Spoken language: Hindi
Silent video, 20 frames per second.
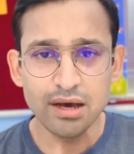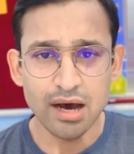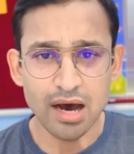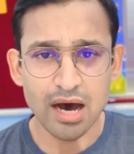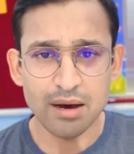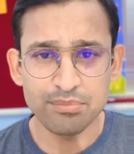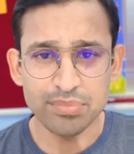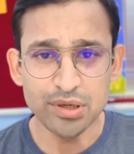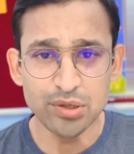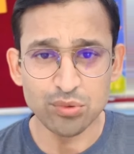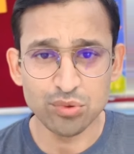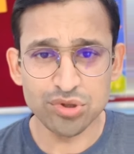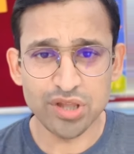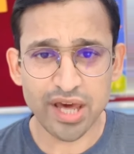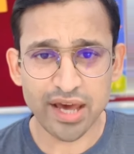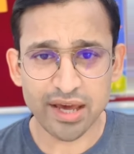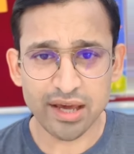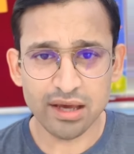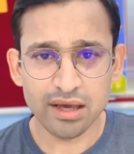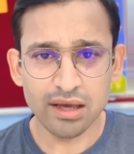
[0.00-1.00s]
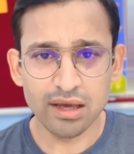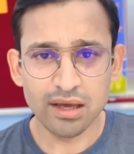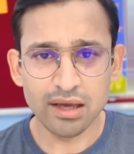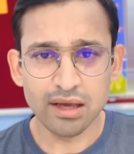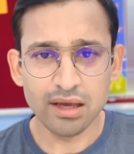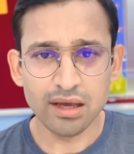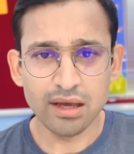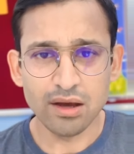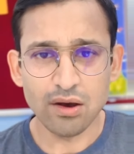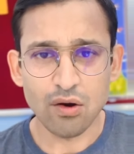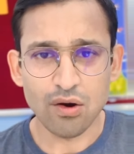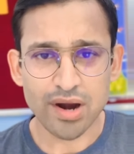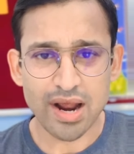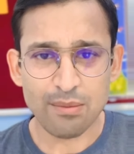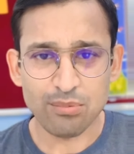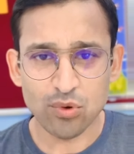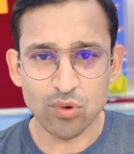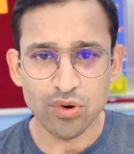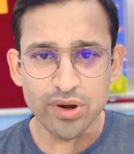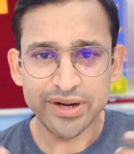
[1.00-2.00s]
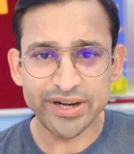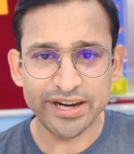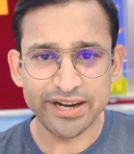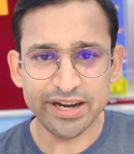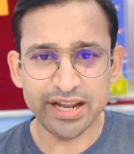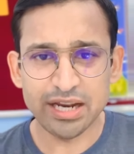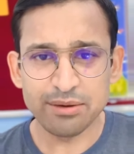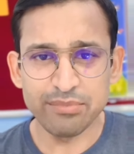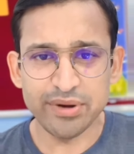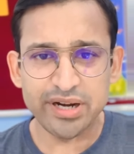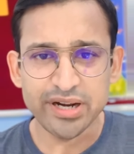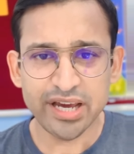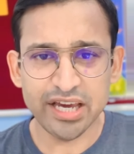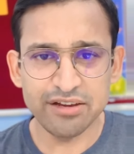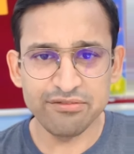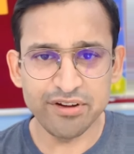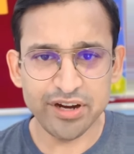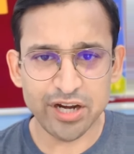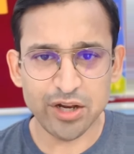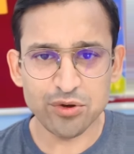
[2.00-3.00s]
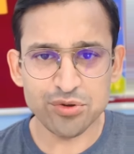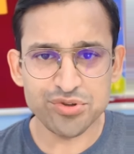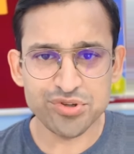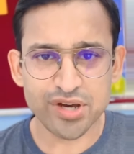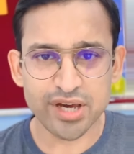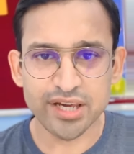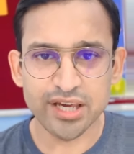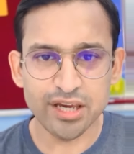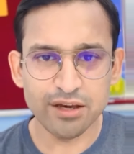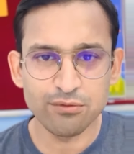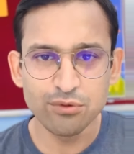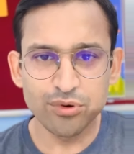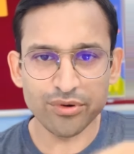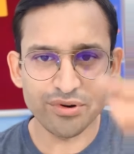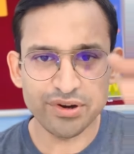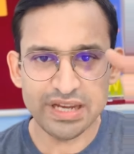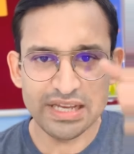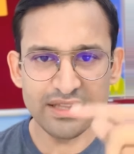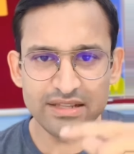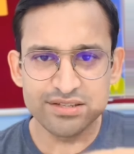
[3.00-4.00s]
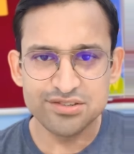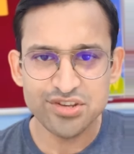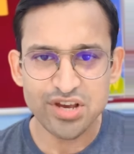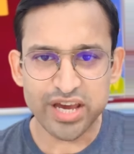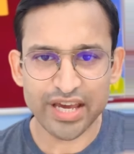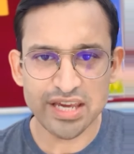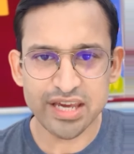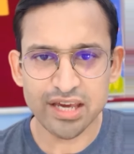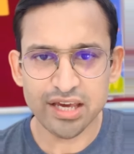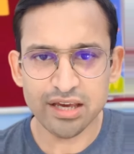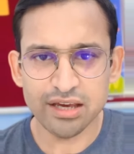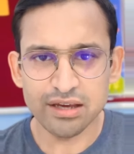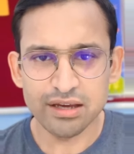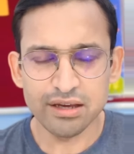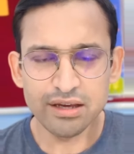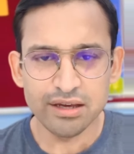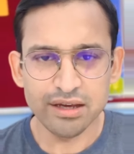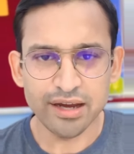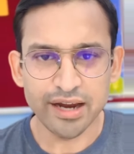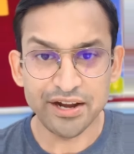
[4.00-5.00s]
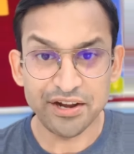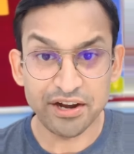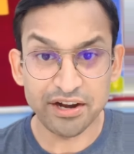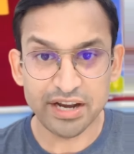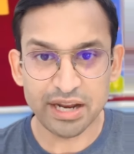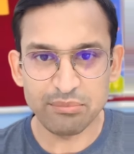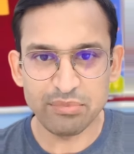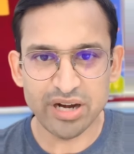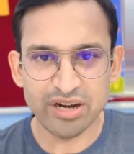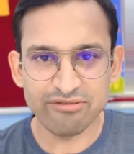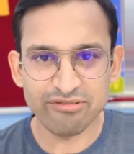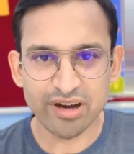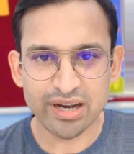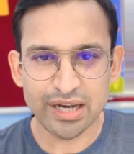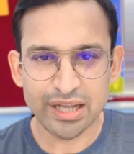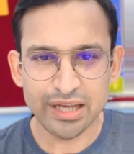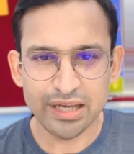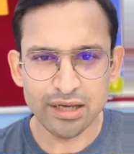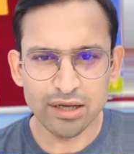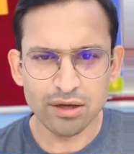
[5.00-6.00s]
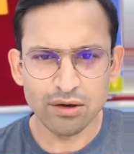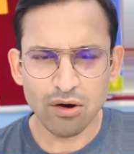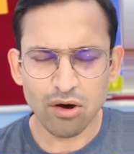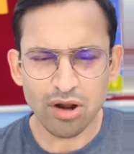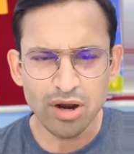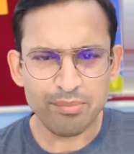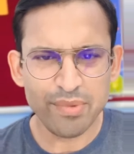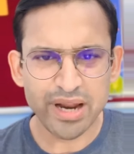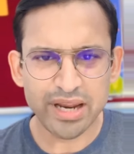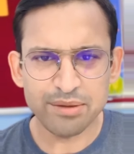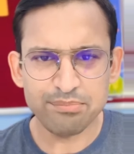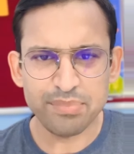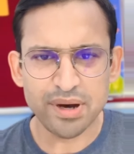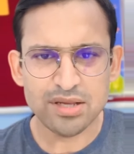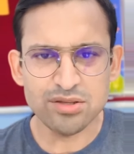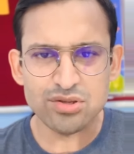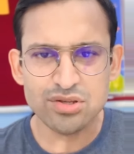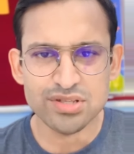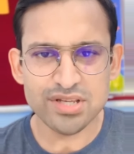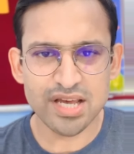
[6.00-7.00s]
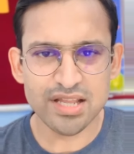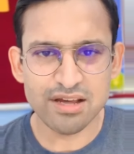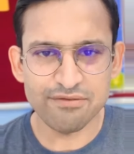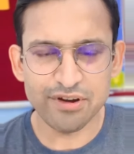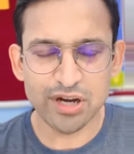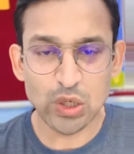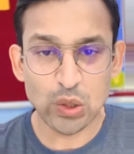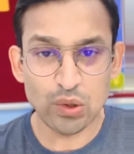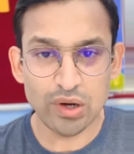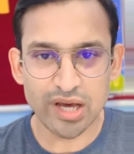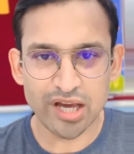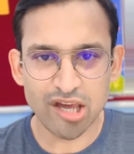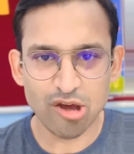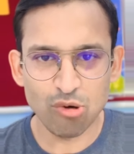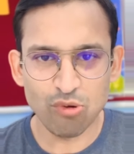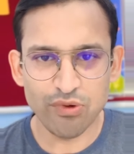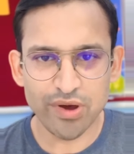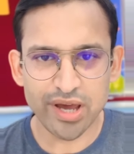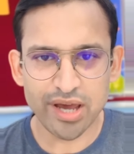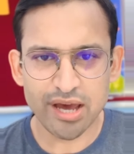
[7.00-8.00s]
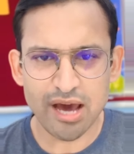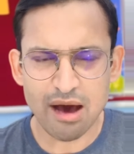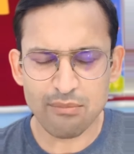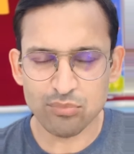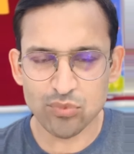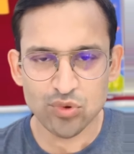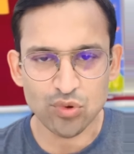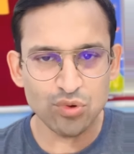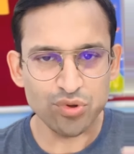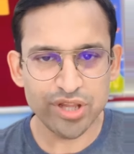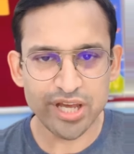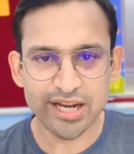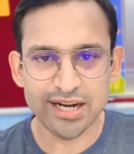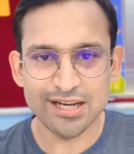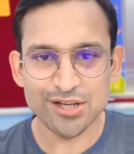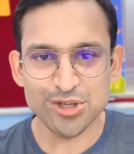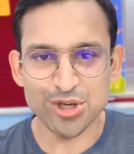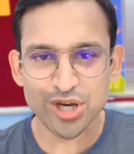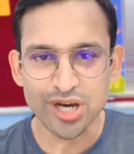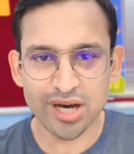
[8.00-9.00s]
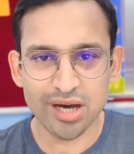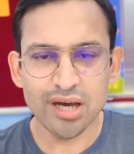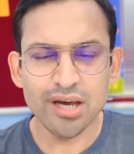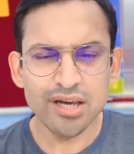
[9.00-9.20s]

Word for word: आप यूथ हैं और आपको एंटरटेनमेंट के ही वीडियोस चाहिए वो रील्स चाहिए एंटरटेनमेंट वाली और हमारे 500 से ज़्यादा वीडियो लगे हुए हैं आप उनको देख लीजिएगा